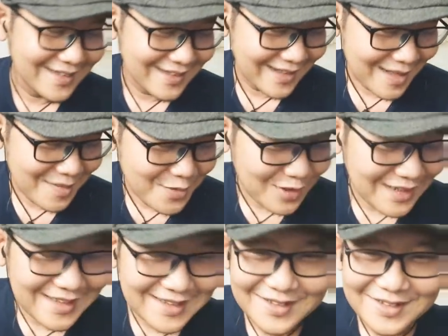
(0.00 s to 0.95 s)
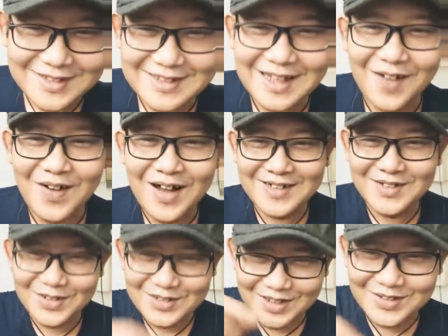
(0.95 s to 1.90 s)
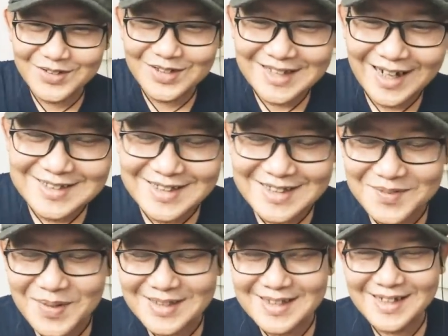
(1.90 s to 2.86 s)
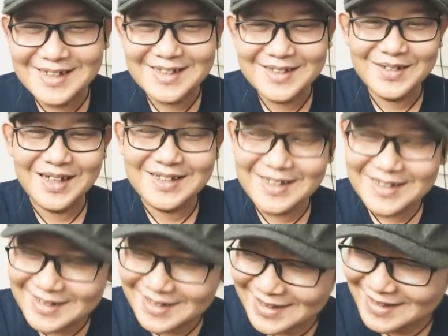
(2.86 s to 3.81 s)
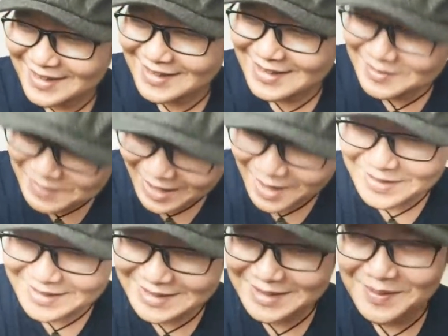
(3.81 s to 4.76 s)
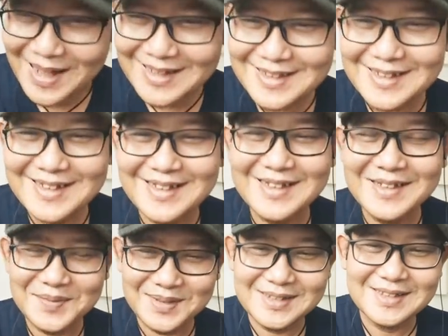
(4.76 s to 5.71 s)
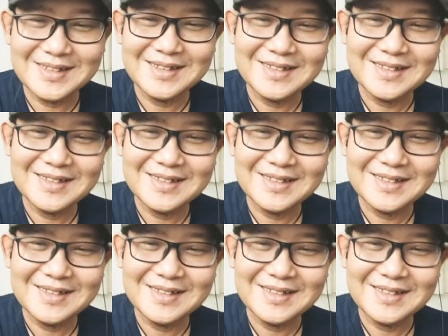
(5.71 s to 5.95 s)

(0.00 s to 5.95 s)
nggak mungkin lu diketawain dokter nulis alasan kematian gitu katanya ini nggak bikin mati gitu pasti